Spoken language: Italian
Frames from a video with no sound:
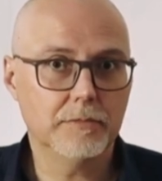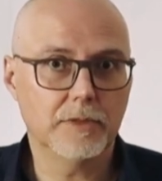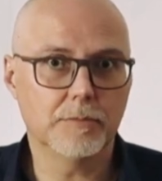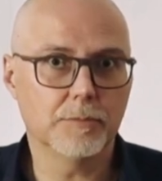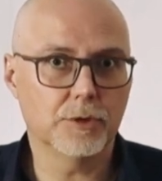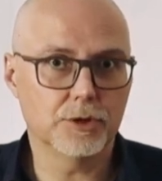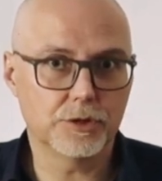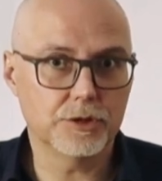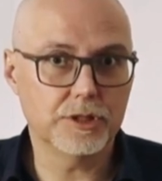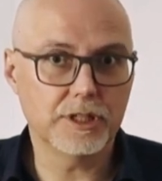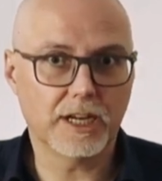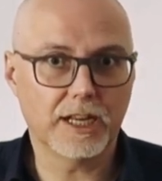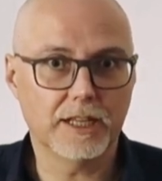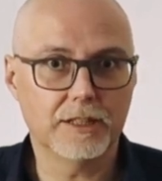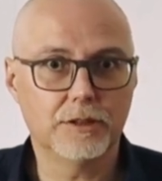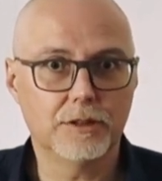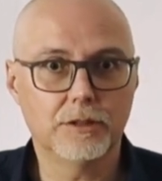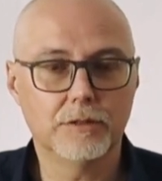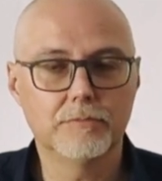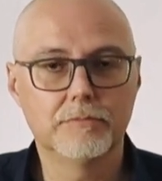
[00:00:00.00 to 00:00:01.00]
in modo
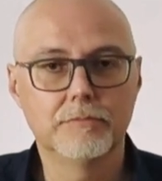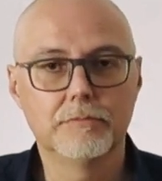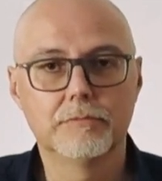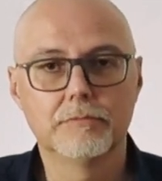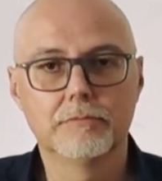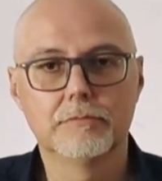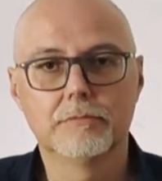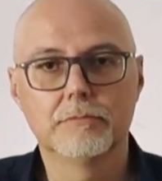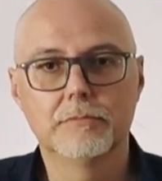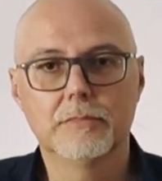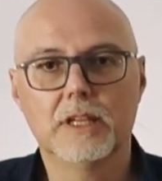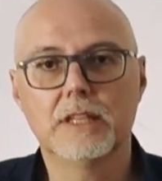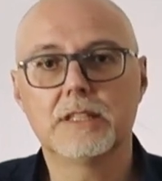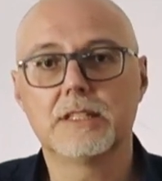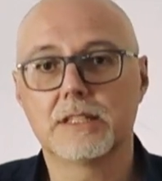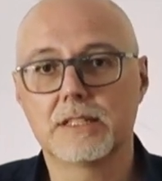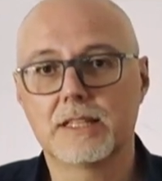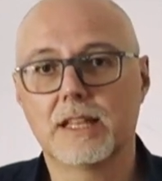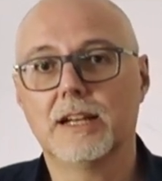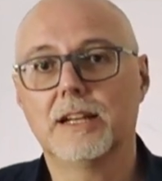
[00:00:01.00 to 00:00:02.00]
diretto,
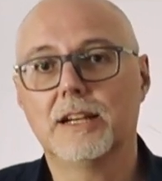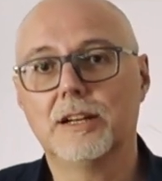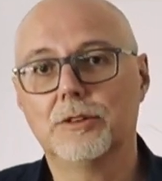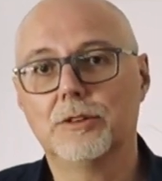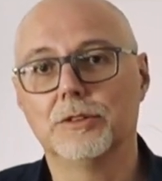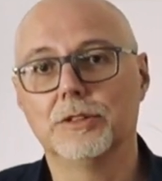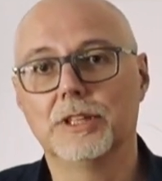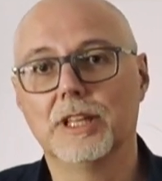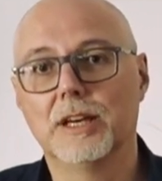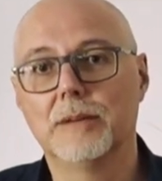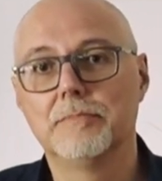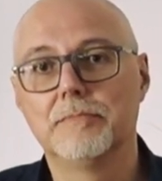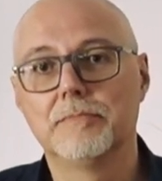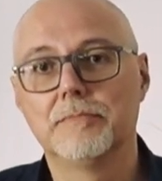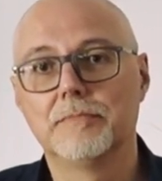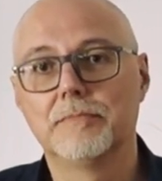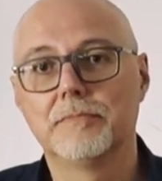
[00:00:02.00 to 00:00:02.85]
esiste l'anaconda.